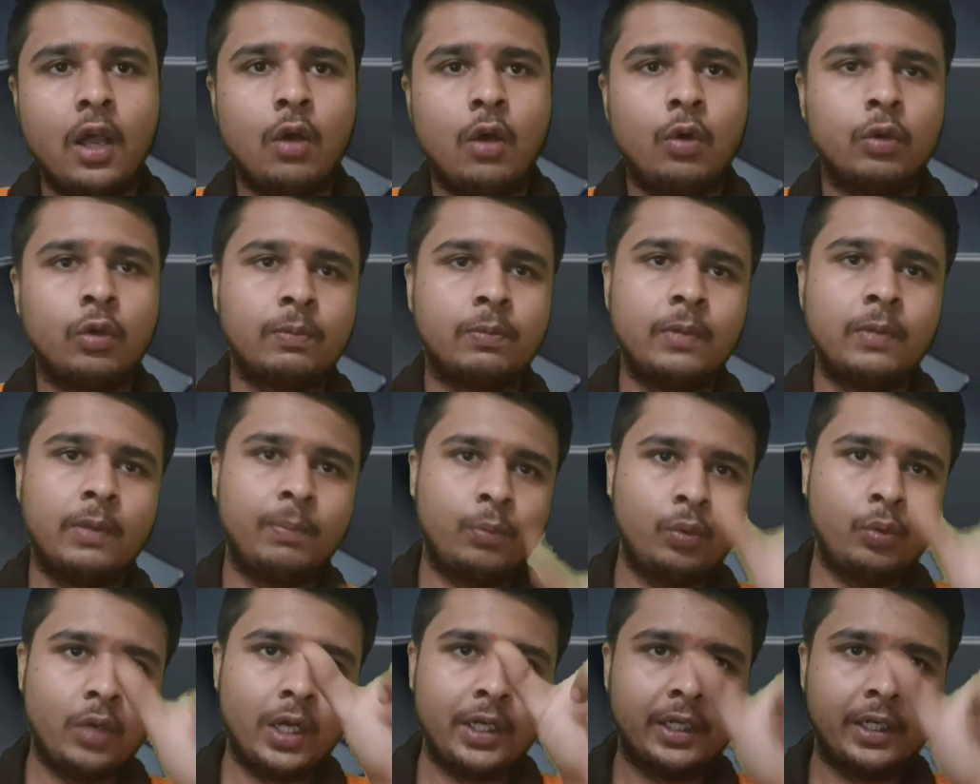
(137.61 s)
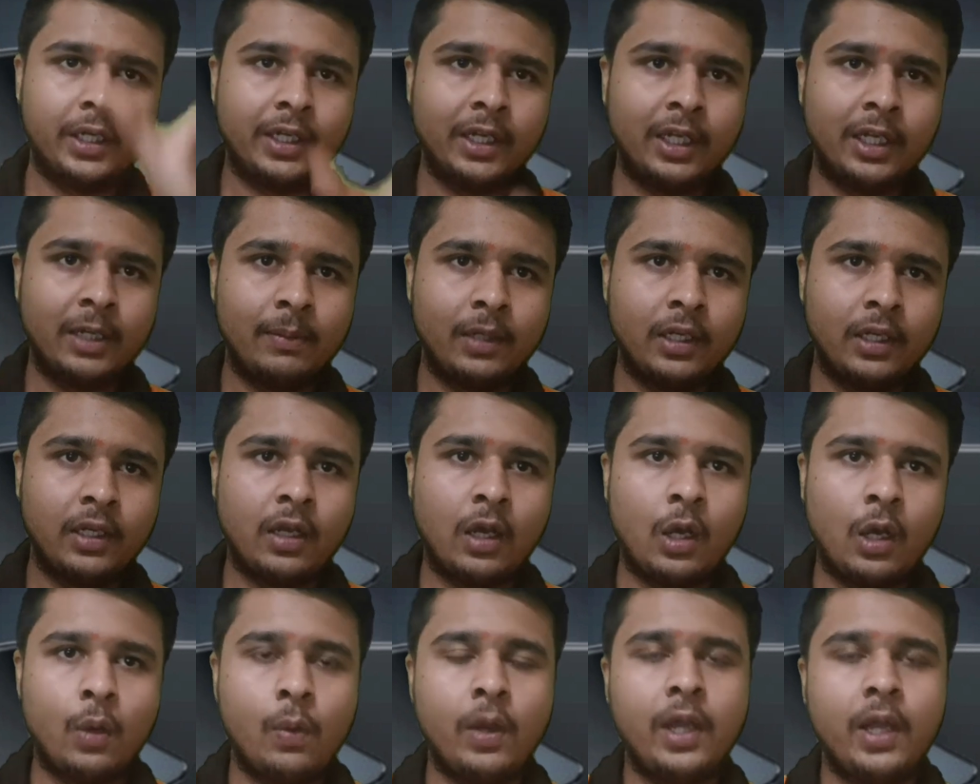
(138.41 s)
उसमें पूरा डिटेल में लिखा
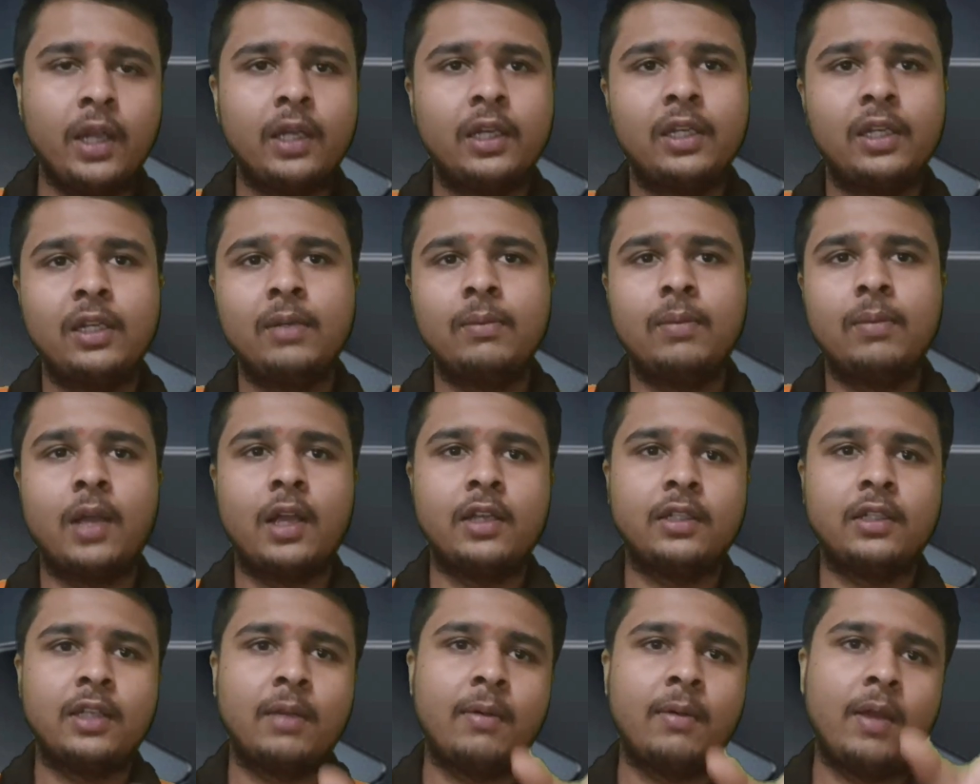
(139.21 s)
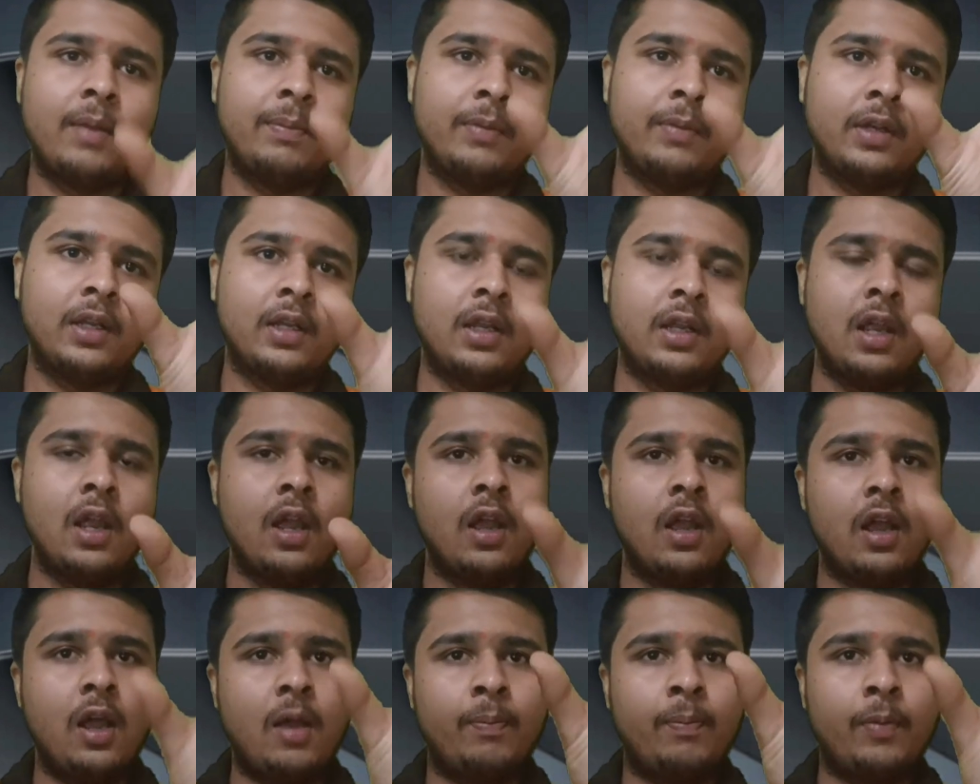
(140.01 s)
हुआ है कि भाई साहब आपने
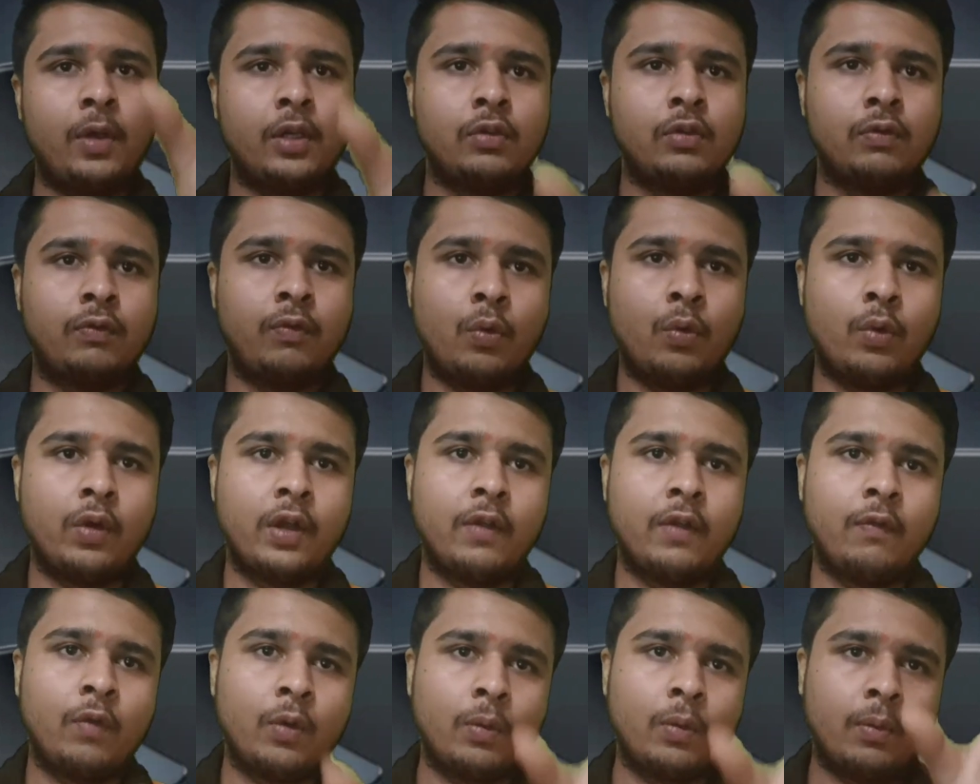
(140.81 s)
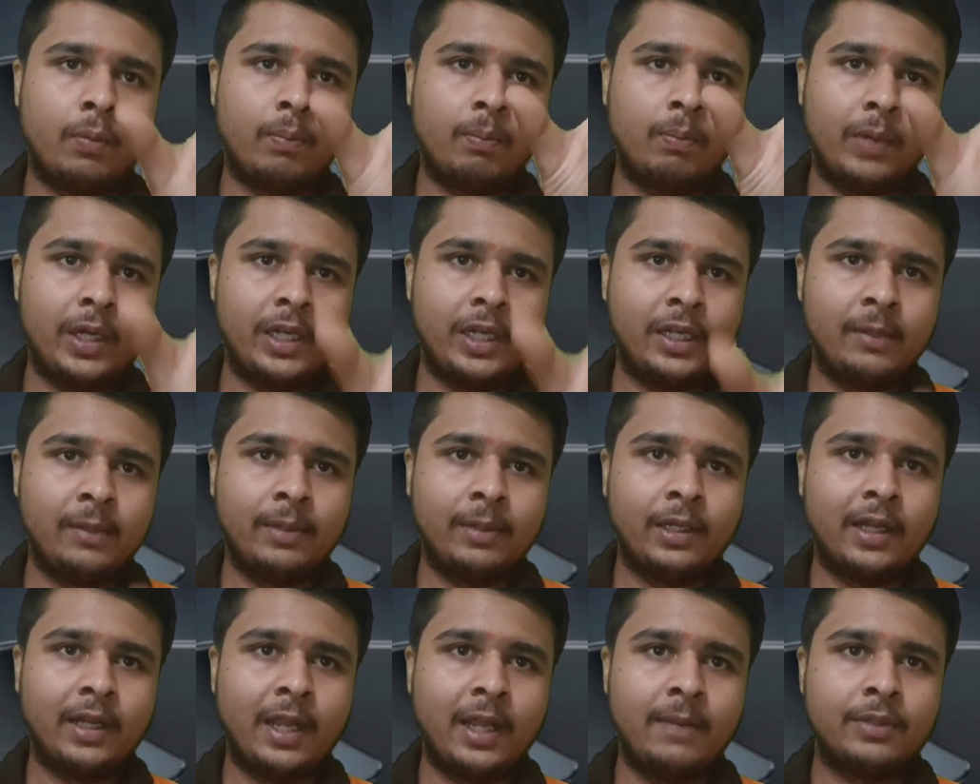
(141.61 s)
आपका जो फ़ोन है वो मल्टीपल
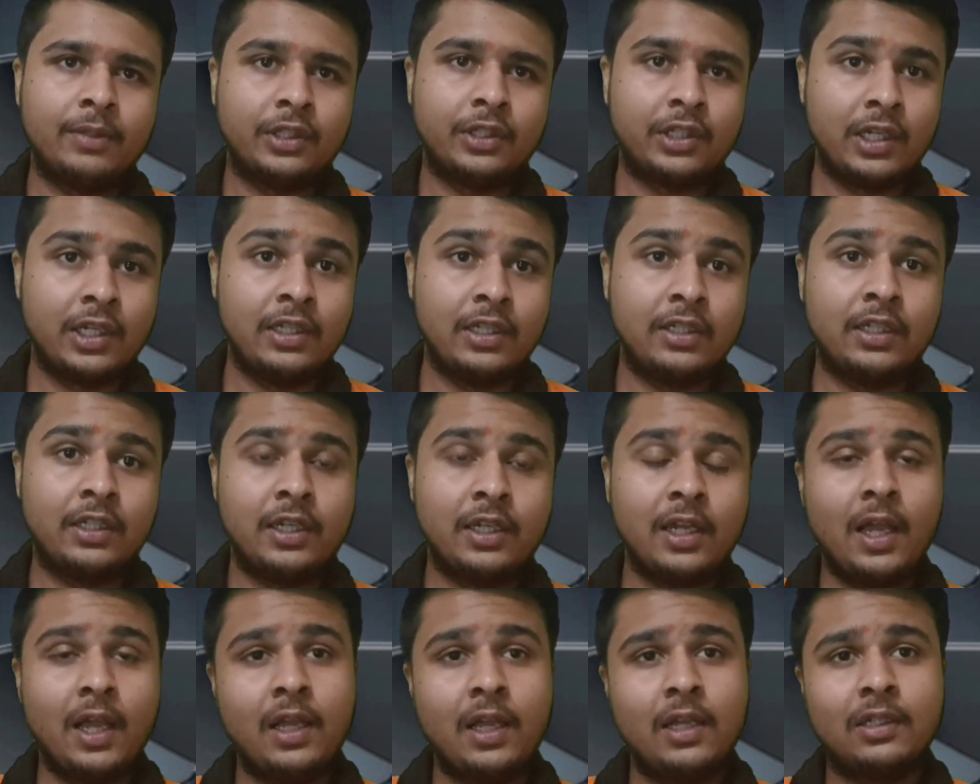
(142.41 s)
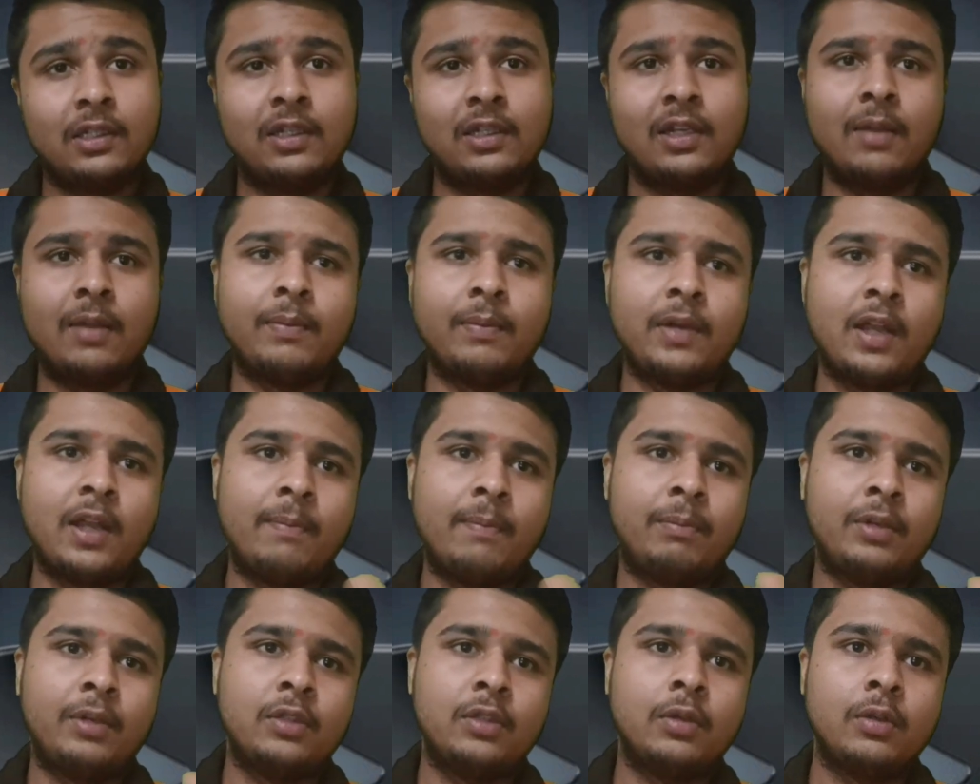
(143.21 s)
टाइम्स चेंज किया है इसलिए हमने
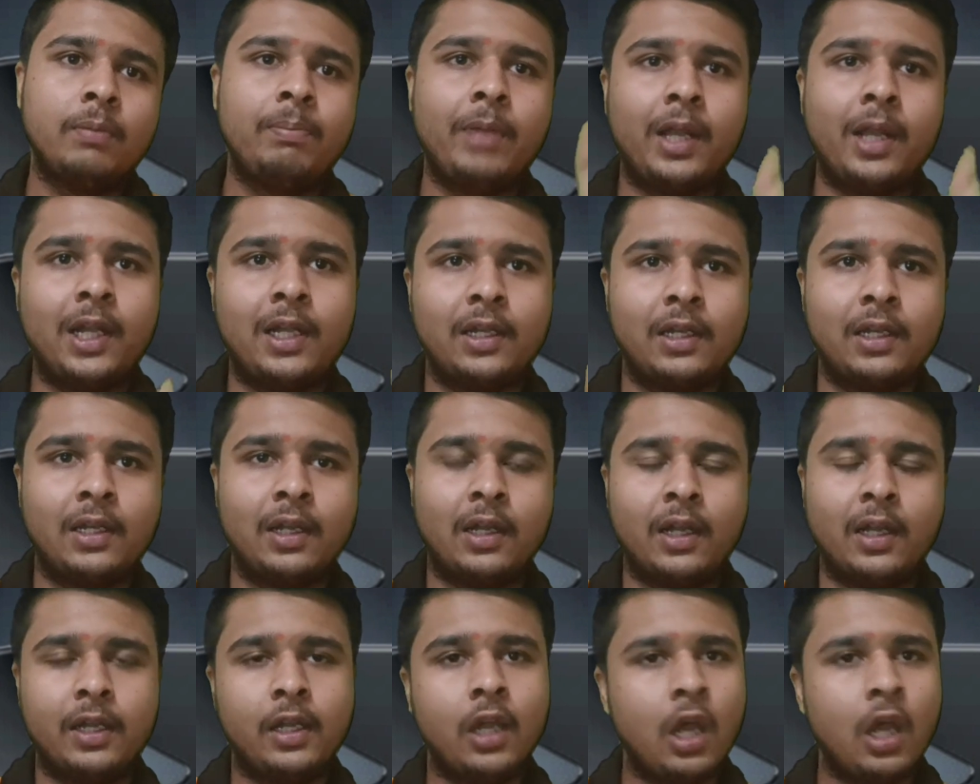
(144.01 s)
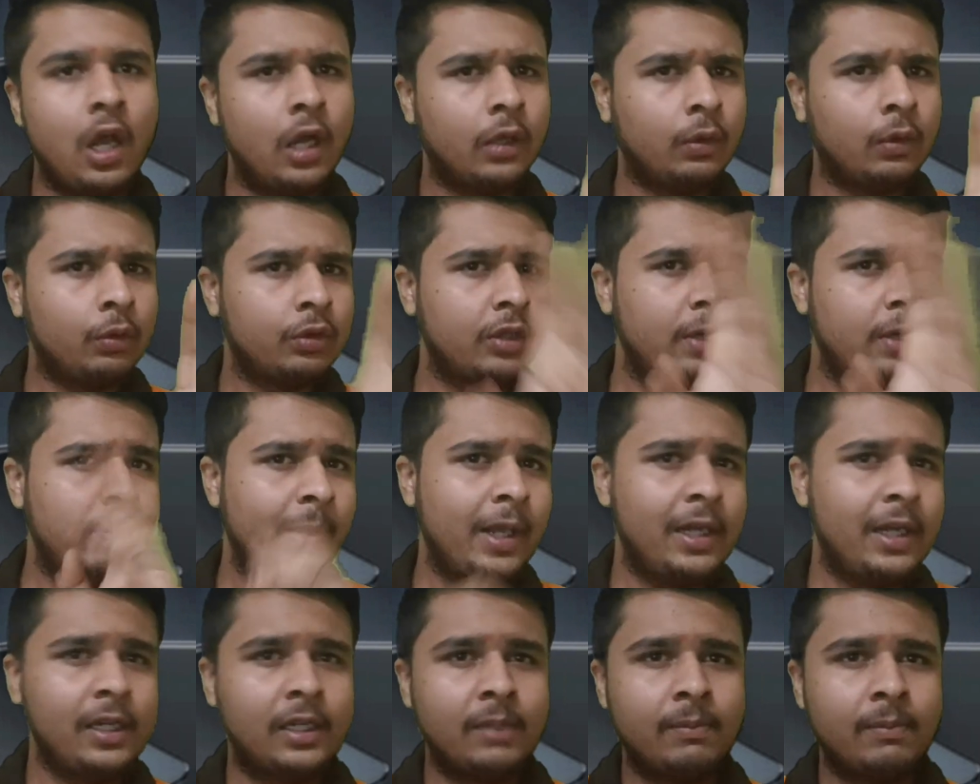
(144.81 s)
आपकी जो पेनल्टी लगाई दूसरी
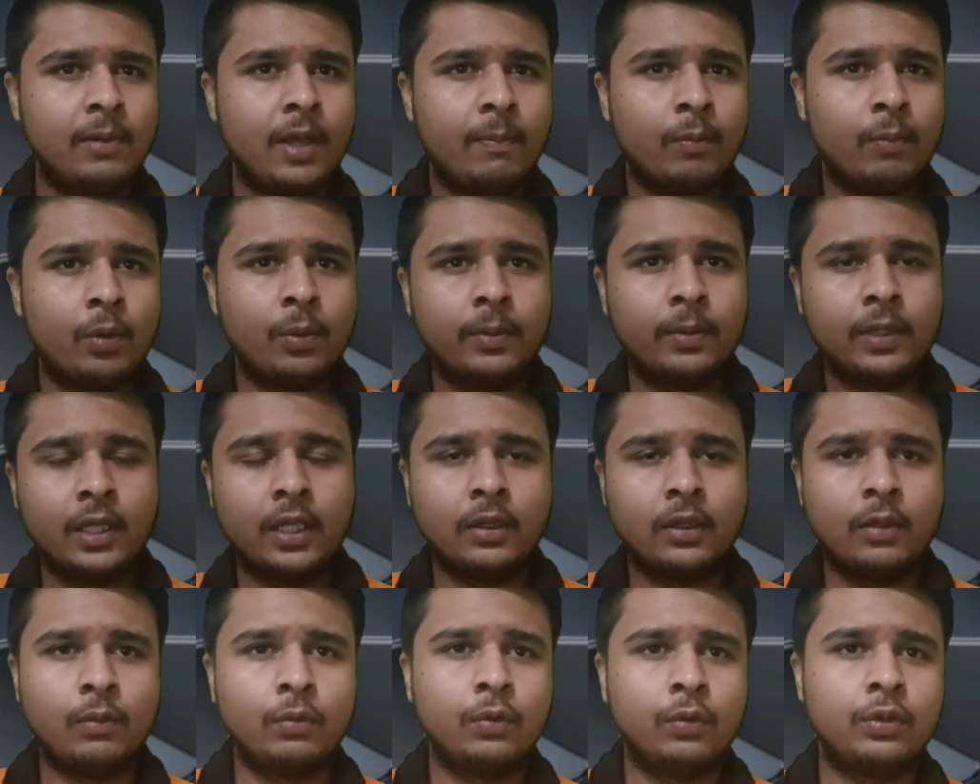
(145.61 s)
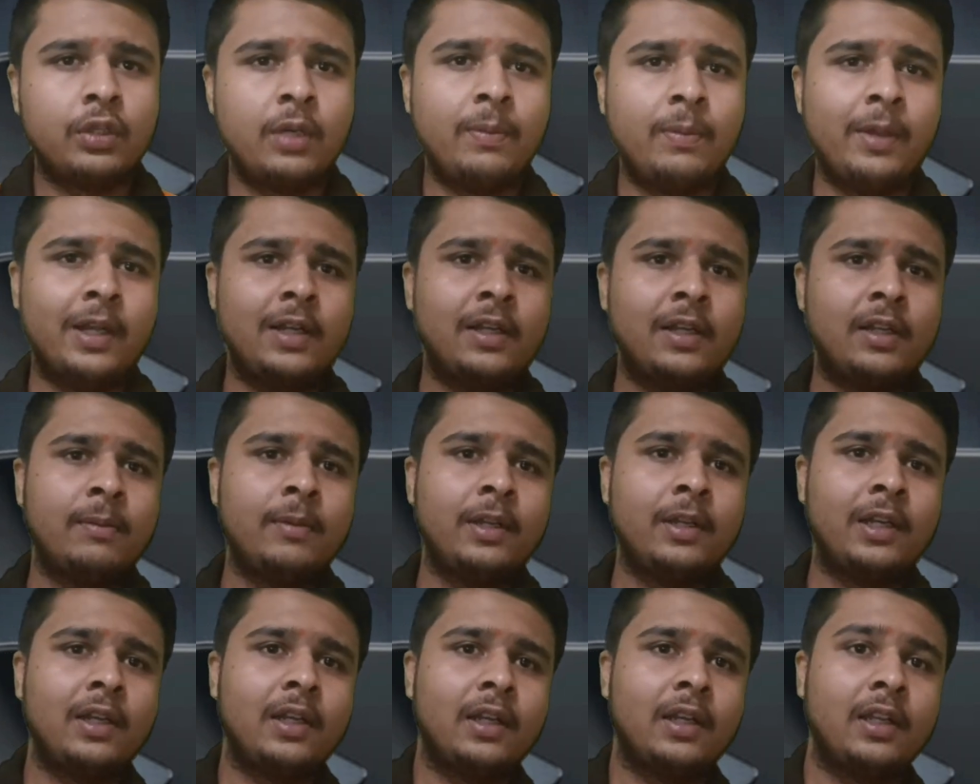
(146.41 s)
पेनल्टी मैं आपको बताता हूँ दूसरी पेनल्टी
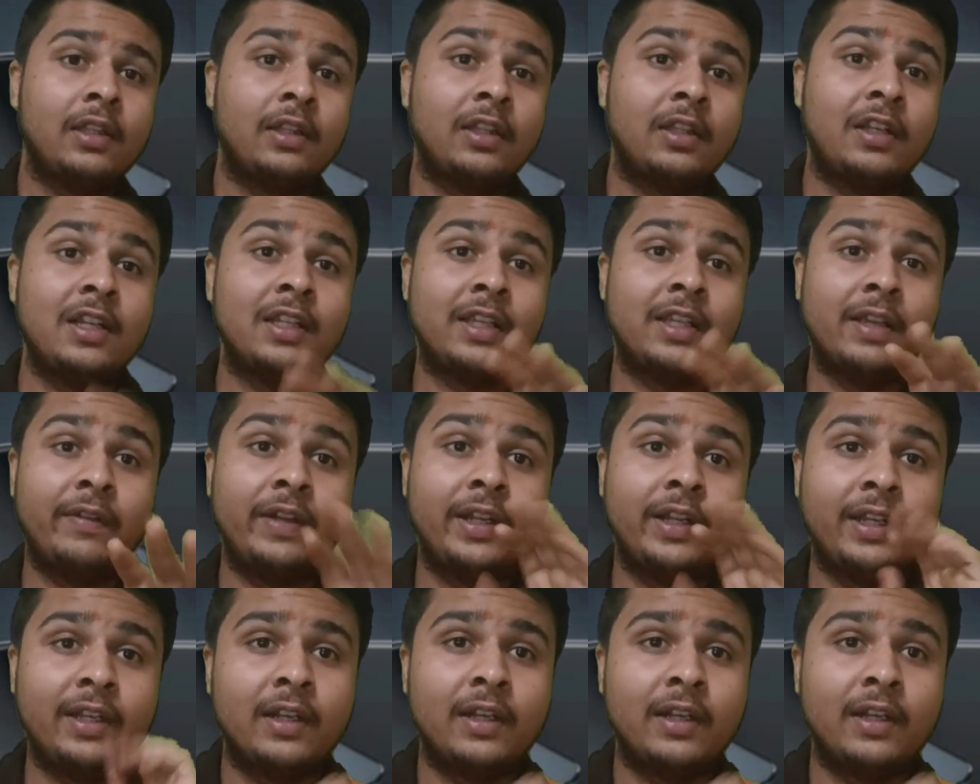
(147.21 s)
मेरी लगी थ्री सेवेंटी